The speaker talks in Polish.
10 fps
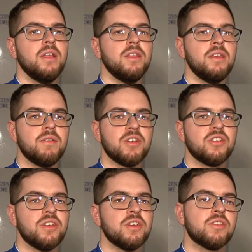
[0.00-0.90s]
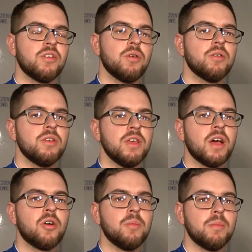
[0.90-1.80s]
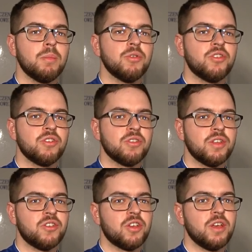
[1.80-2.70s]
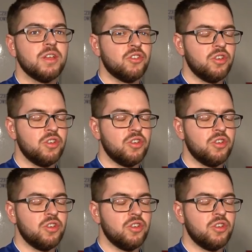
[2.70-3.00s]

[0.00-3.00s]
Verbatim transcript: Nieważne jest to, jaką mamy szczoteczkę,